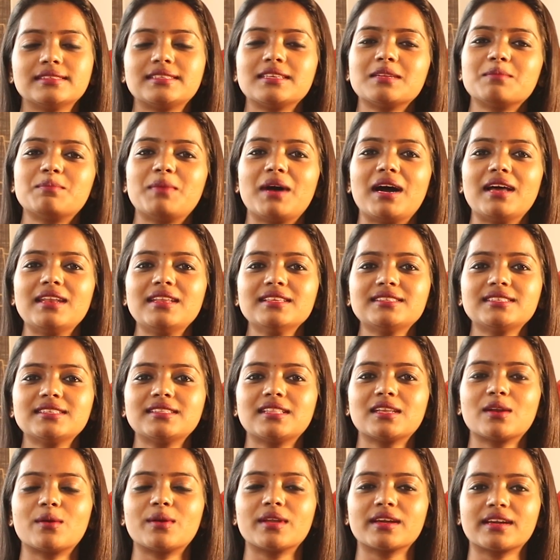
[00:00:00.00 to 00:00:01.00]
சார்
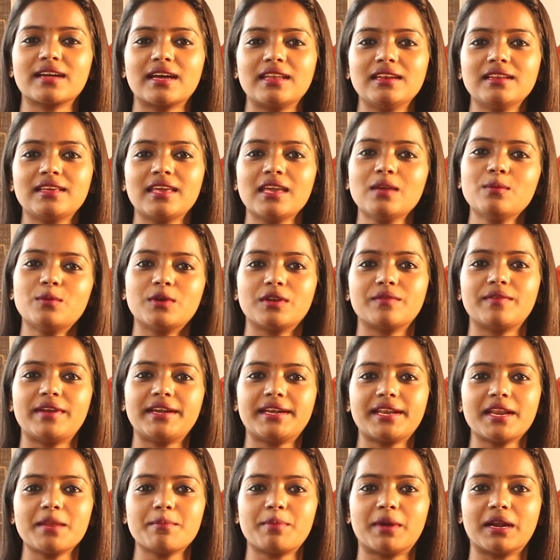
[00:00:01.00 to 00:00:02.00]
பாலச்சந்தரோட கல்கி ஒரு
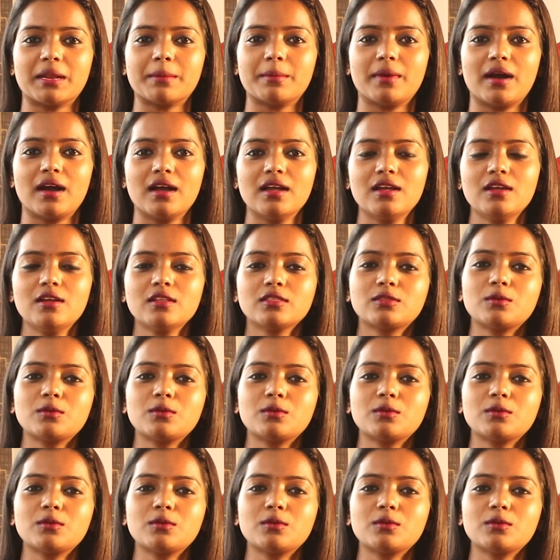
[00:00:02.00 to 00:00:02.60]
வெற்றி படமாக